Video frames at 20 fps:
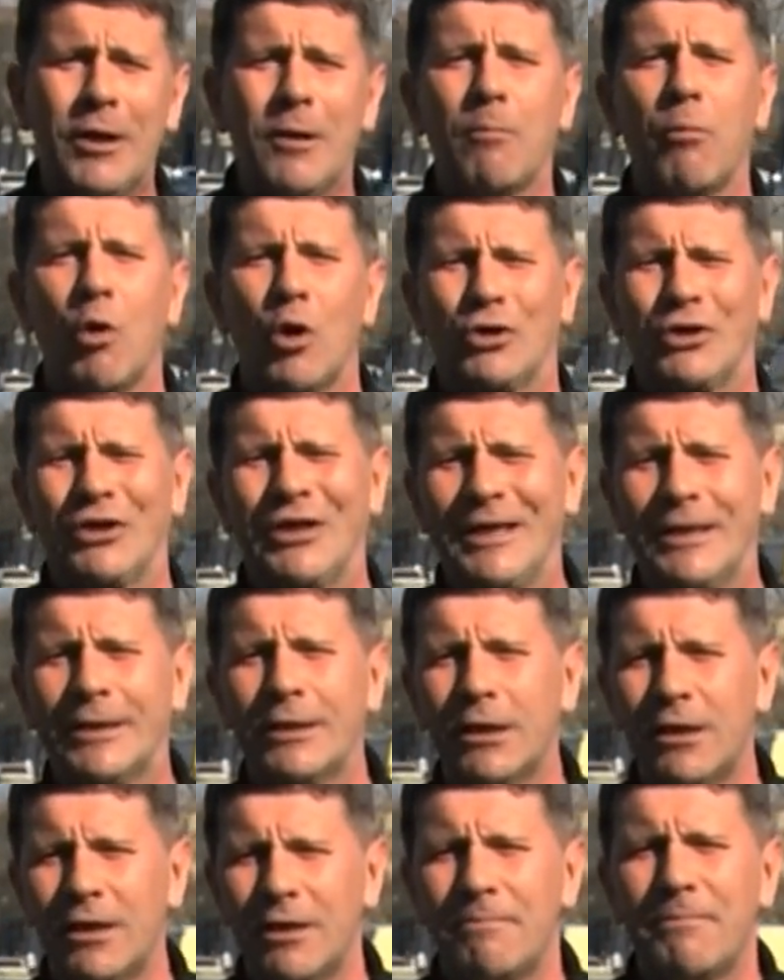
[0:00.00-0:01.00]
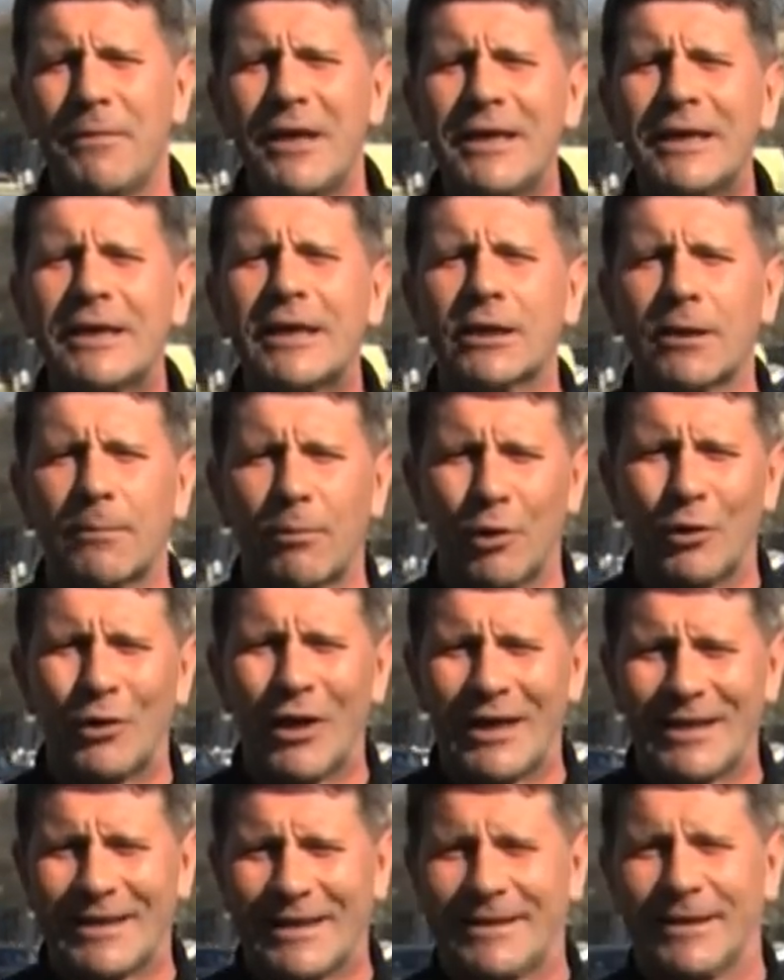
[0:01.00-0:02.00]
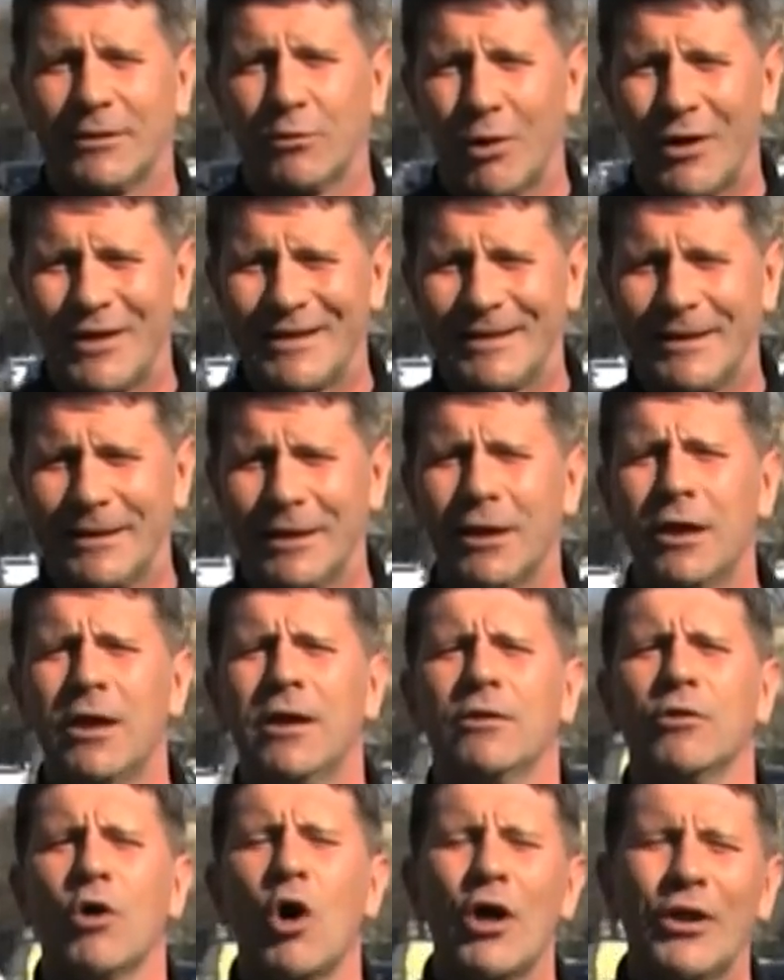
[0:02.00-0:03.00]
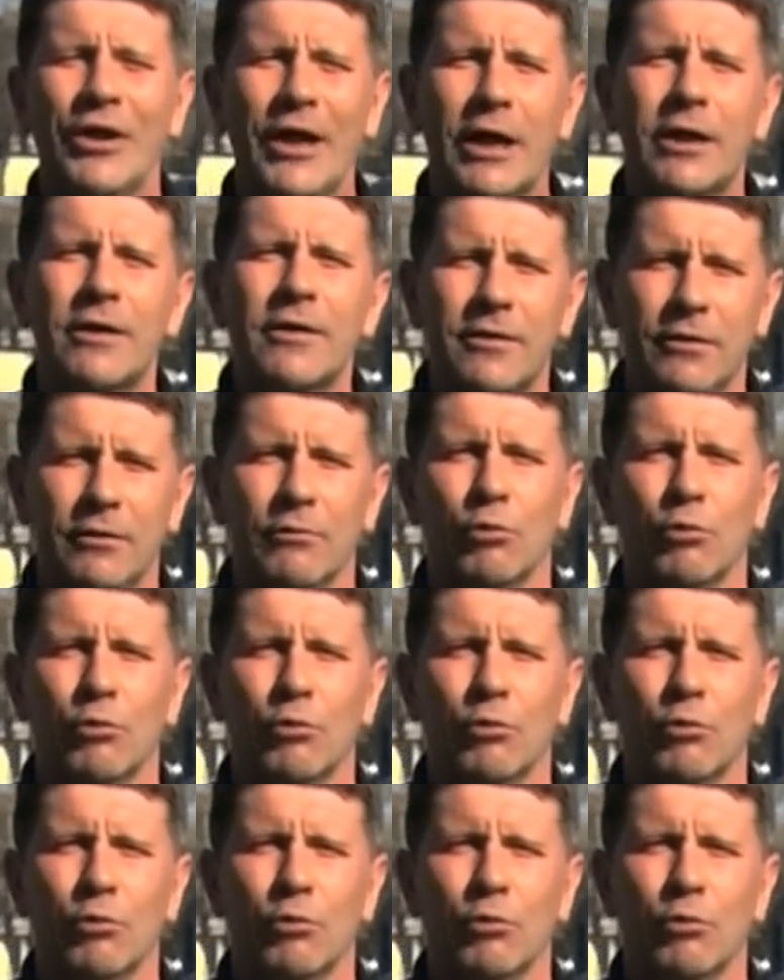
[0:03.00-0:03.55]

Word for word: Больше недели медики наблюдали за ситуацией, но она не